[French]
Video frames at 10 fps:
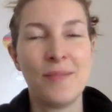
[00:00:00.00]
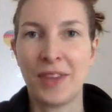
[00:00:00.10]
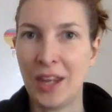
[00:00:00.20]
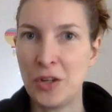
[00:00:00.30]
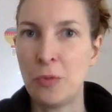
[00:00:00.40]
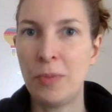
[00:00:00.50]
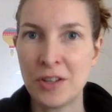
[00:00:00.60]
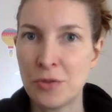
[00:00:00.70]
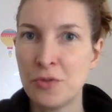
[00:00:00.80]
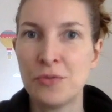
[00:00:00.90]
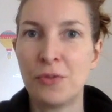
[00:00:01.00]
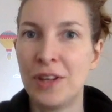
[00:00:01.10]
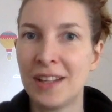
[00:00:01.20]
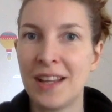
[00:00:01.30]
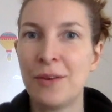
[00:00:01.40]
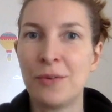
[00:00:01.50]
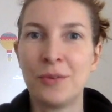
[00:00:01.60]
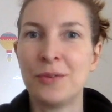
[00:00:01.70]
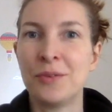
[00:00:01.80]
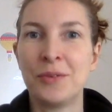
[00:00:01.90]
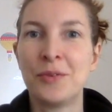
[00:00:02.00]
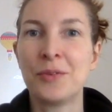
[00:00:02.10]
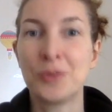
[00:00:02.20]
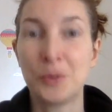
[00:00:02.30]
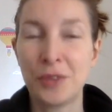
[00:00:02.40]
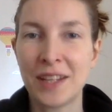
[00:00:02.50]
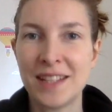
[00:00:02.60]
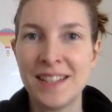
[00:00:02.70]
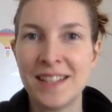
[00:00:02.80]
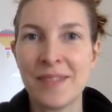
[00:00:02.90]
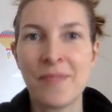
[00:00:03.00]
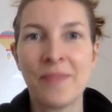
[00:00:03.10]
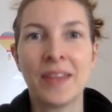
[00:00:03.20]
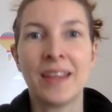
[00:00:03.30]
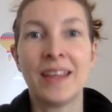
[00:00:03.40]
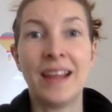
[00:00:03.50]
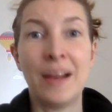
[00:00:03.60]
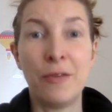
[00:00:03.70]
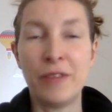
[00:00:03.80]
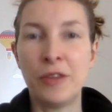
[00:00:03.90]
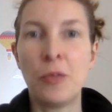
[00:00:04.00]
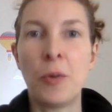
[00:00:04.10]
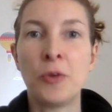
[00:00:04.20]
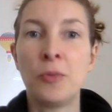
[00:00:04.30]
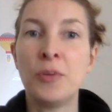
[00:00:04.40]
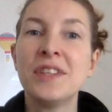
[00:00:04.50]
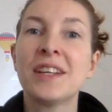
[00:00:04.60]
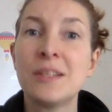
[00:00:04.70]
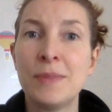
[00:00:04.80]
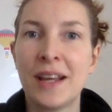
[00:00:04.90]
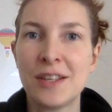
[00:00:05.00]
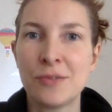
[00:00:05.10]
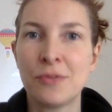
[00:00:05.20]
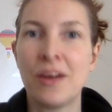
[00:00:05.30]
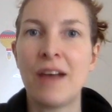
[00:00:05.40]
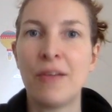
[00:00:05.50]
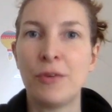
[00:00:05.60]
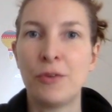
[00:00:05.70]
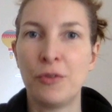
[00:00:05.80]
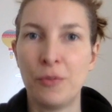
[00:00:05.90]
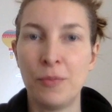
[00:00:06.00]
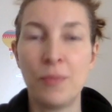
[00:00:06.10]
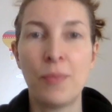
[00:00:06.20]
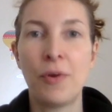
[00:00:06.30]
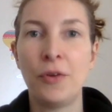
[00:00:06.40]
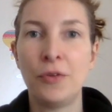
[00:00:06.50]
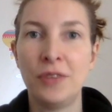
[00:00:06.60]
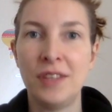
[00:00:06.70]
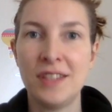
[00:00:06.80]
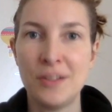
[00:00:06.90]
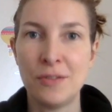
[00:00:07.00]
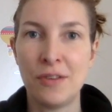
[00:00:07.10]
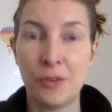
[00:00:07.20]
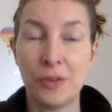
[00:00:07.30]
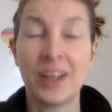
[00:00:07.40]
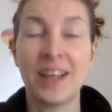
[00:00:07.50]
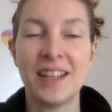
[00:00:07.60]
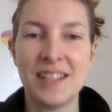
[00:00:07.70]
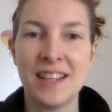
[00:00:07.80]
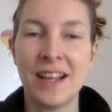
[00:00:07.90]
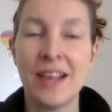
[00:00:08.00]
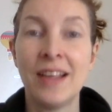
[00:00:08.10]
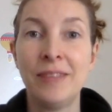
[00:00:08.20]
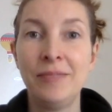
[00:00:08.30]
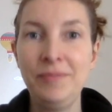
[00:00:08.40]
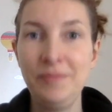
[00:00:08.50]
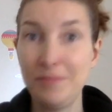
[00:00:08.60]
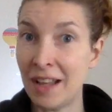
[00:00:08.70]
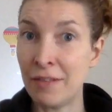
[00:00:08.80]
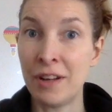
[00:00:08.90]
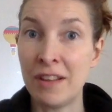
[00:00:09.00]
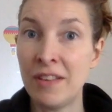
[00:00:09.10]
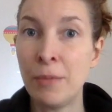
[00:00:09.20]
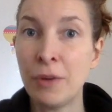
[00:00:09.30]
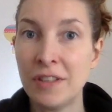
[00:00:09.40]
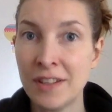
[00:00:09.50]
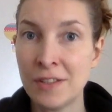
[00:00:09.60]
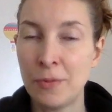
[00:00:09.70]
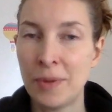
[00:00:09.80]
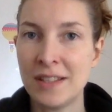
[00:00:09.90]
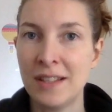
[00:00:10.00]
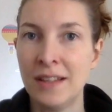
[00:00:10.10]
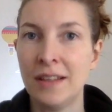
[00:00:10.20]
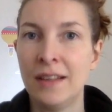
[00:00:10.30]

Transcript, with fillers: Il y a toujours plein de choses pour lesquelles on, s'autocritique. Et là, le fait de prendre une petite respiration avant de prendre une décision, avant de réagir, avant l'événement qui vient de se passer,